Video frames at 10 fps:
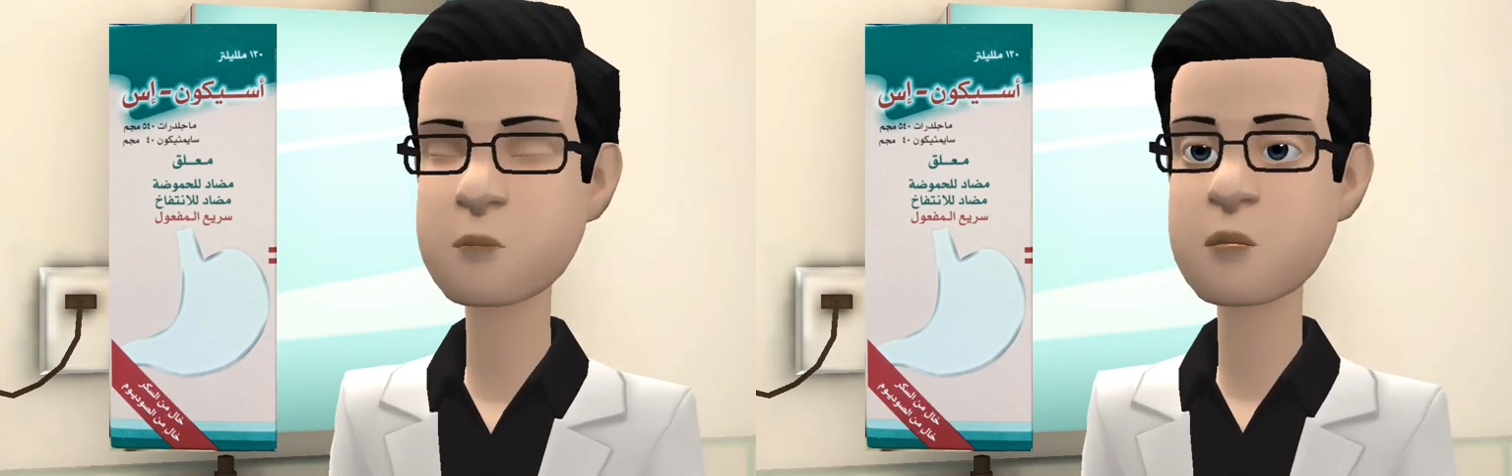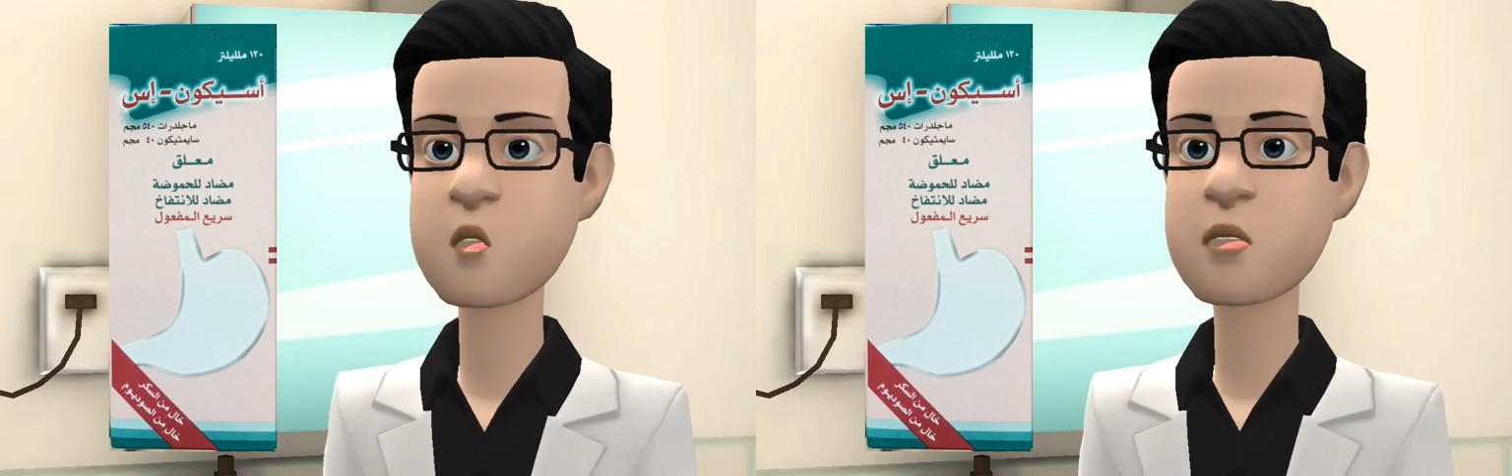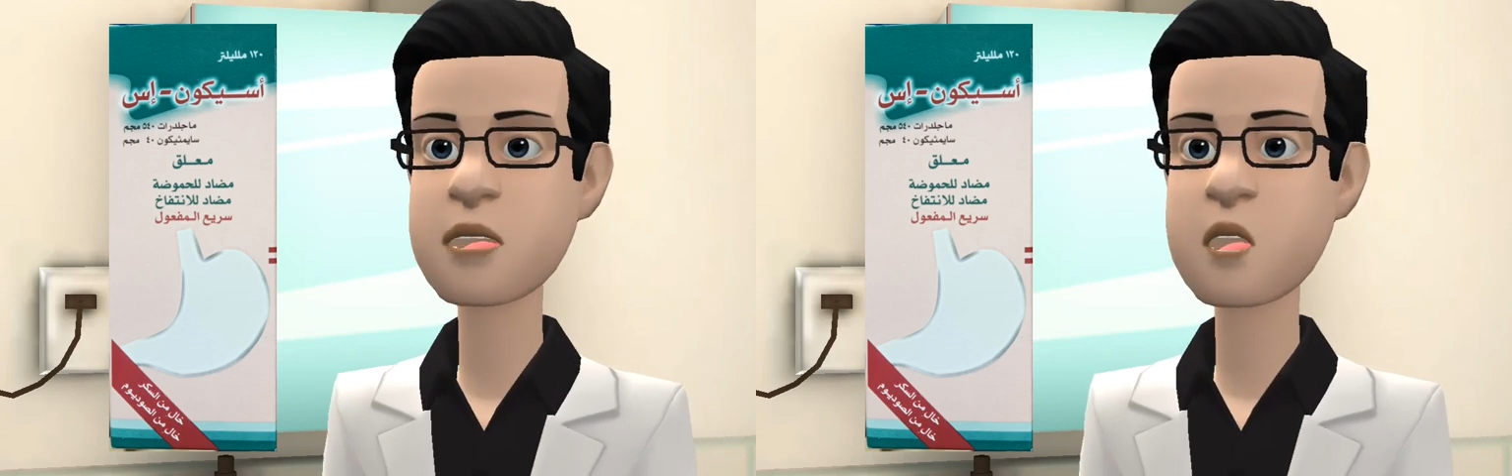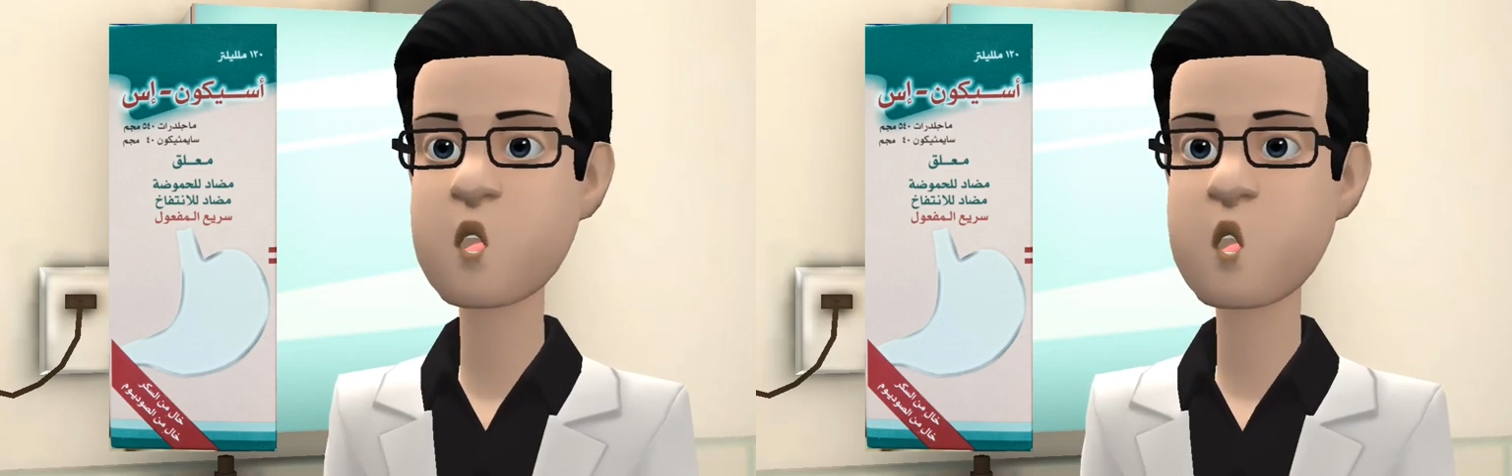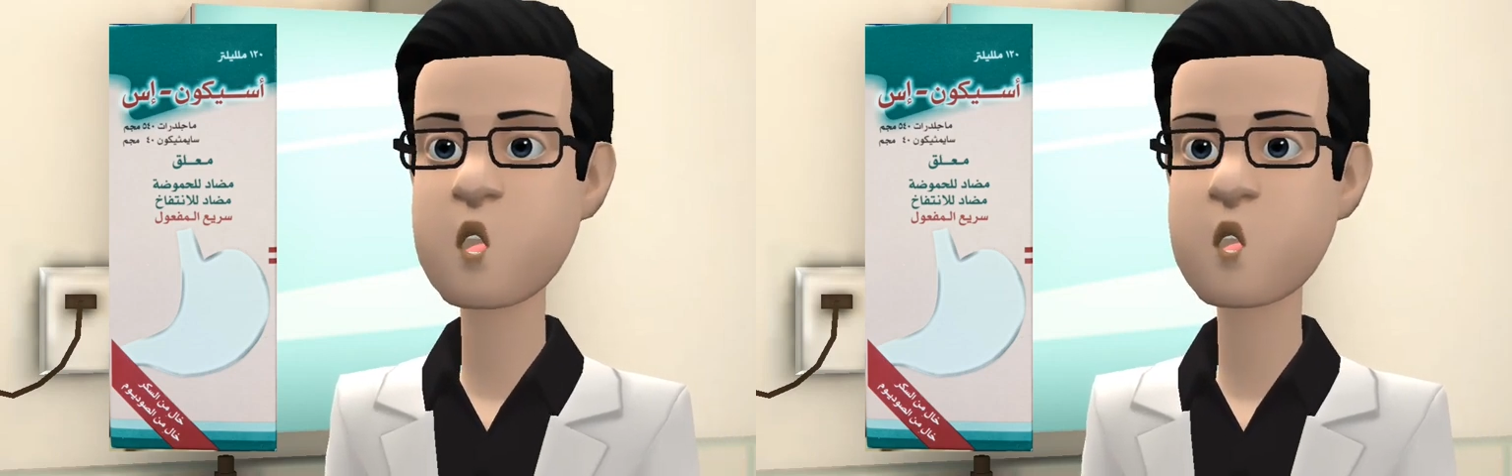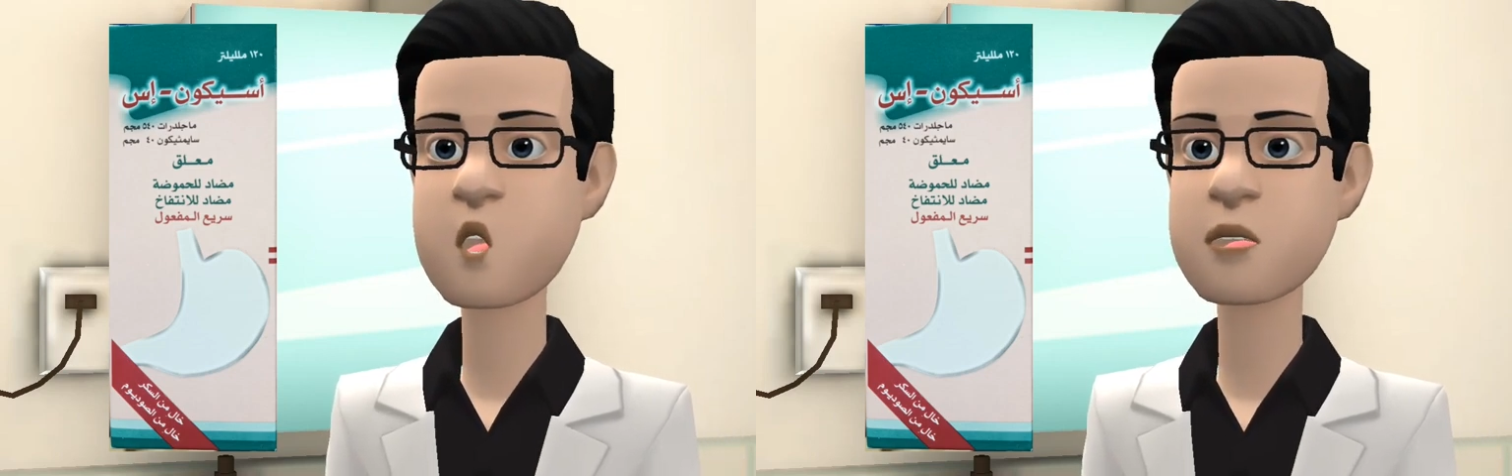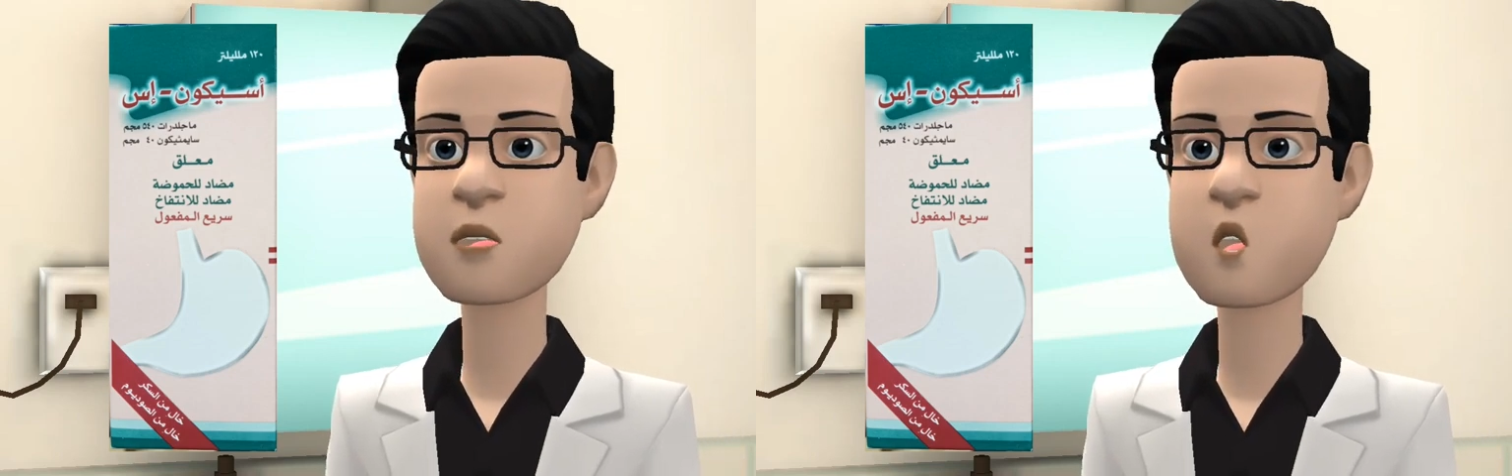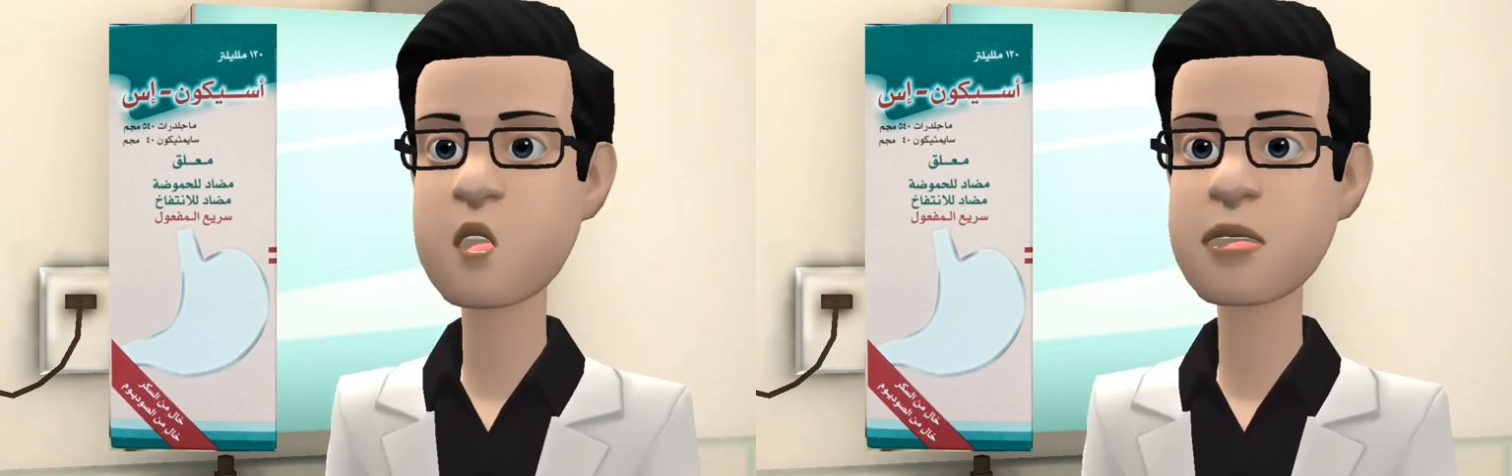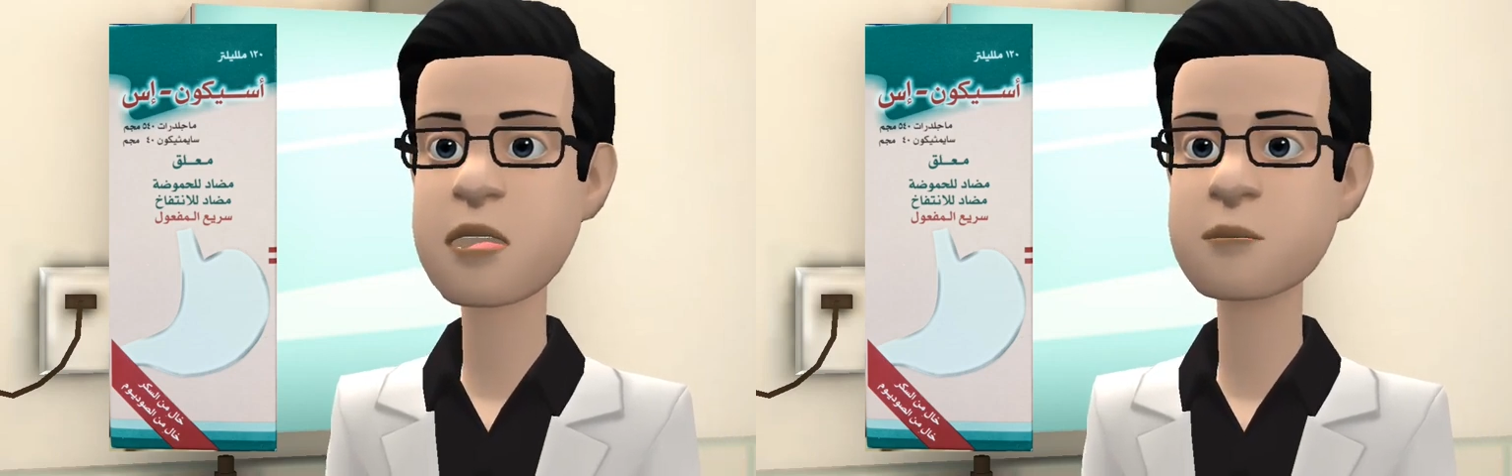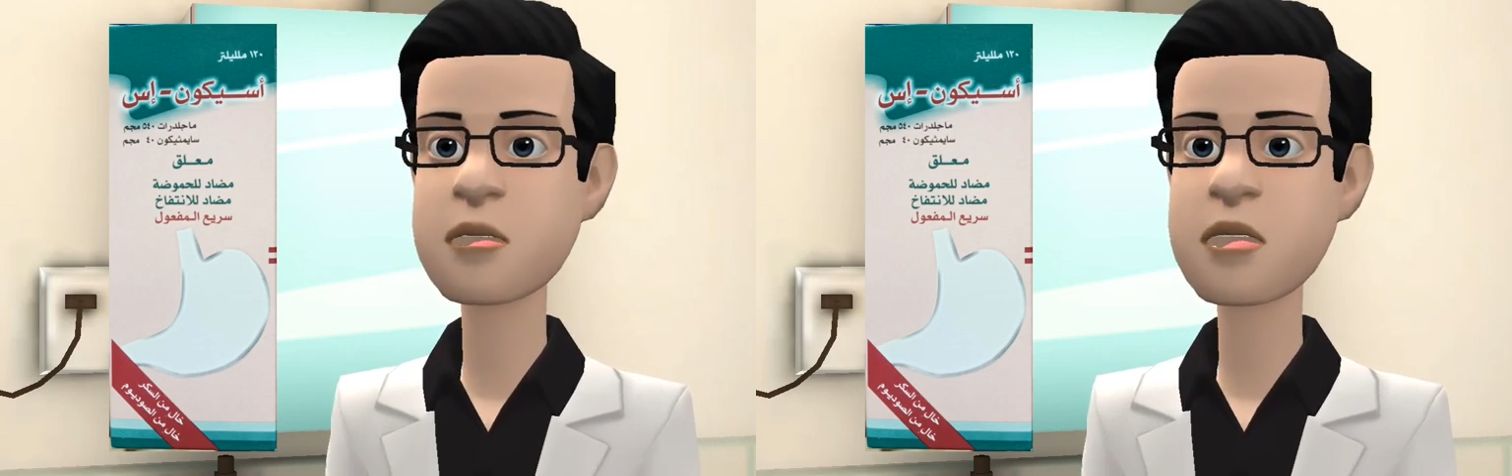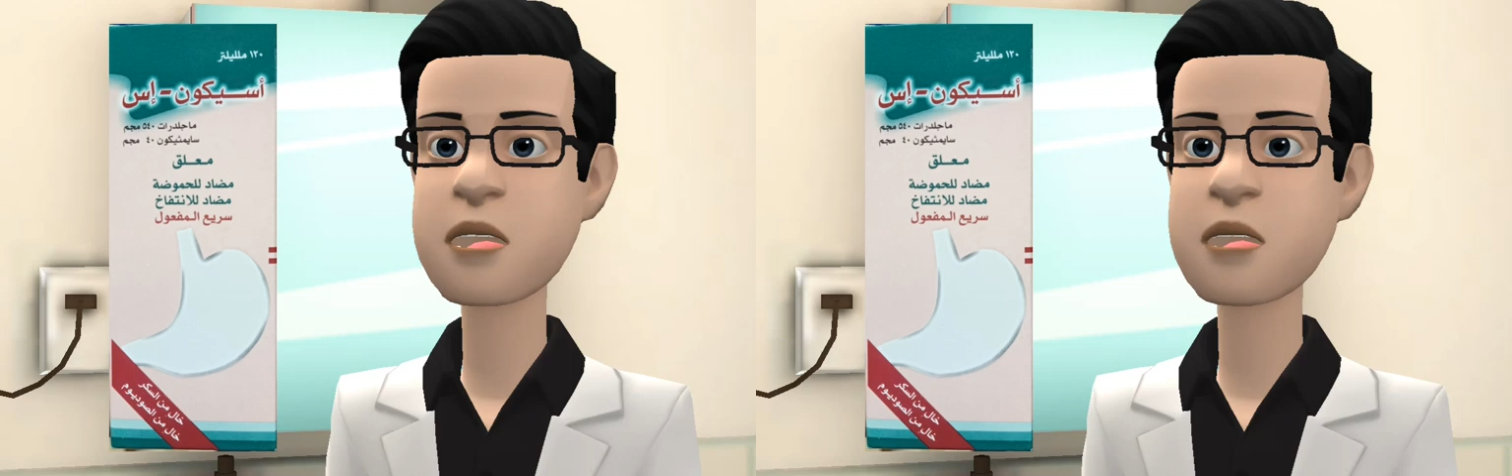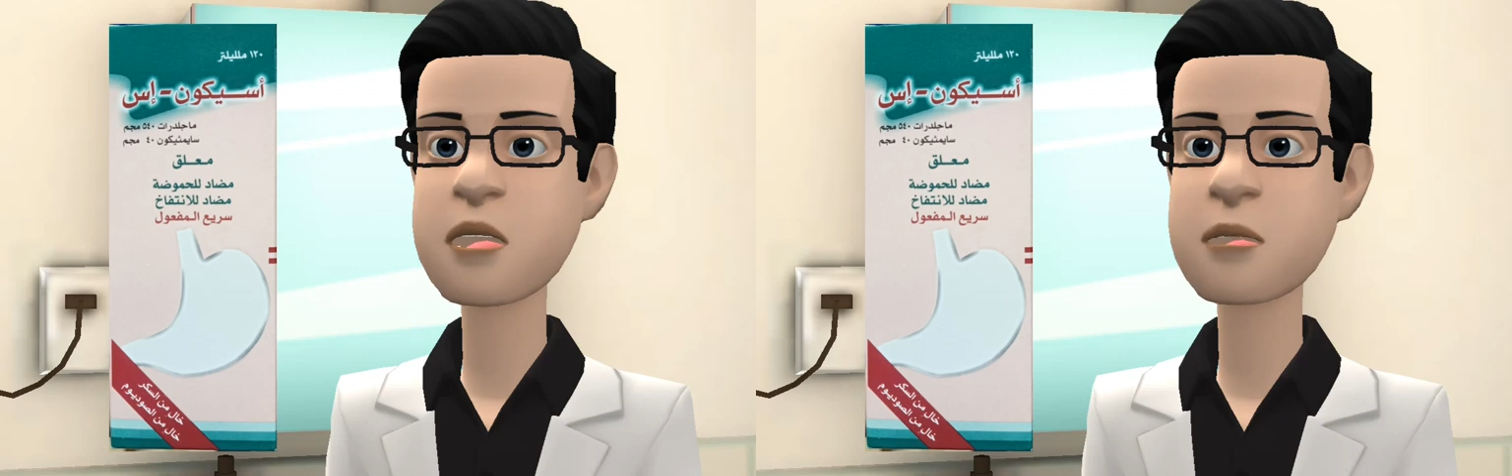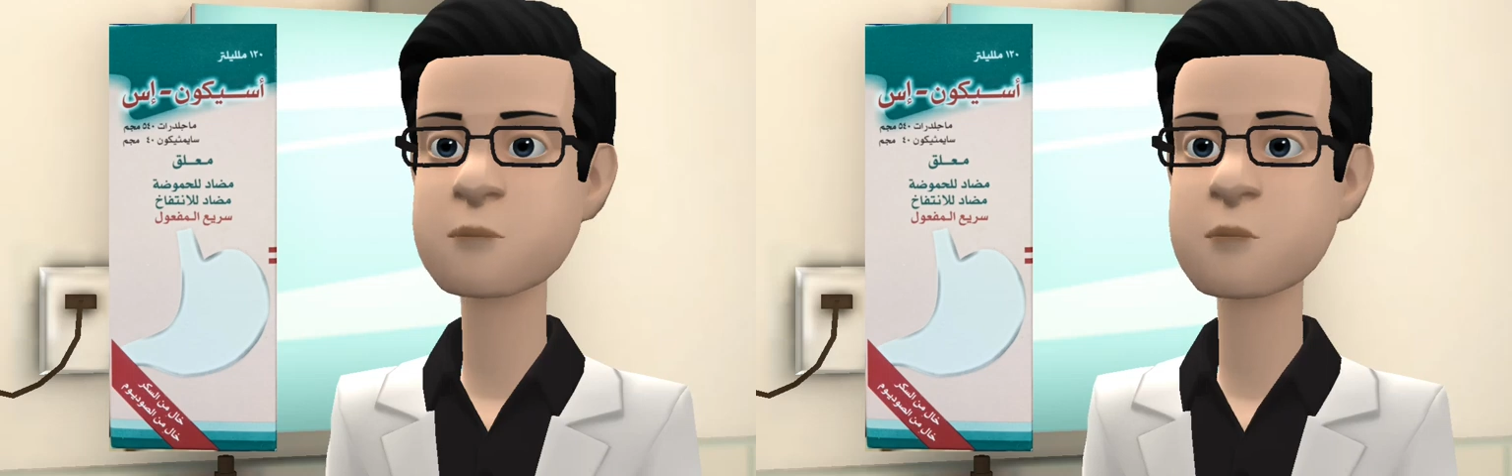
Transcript: وتخفيف الأعراض المرتبطة بزيادة الحموضة